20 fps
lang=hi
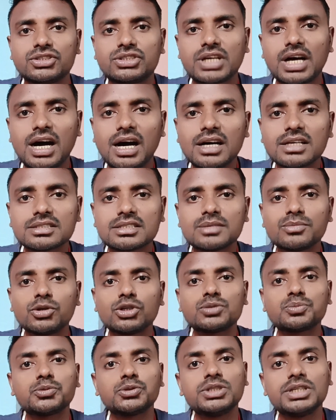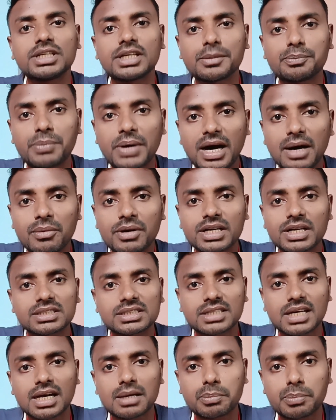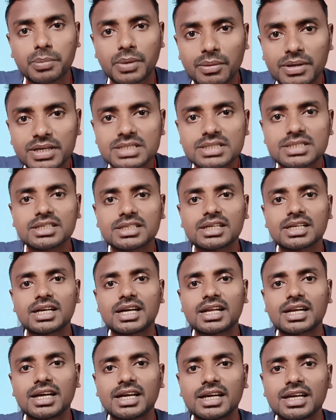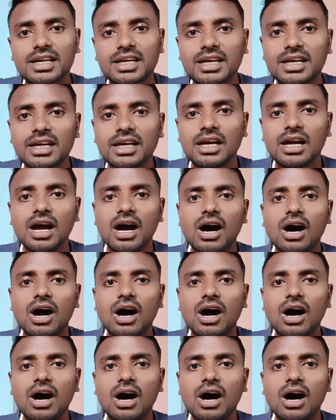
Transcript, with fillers: जहां से भोजपुरी के पावर स्टार पवन सिंह लड़ रहे हैं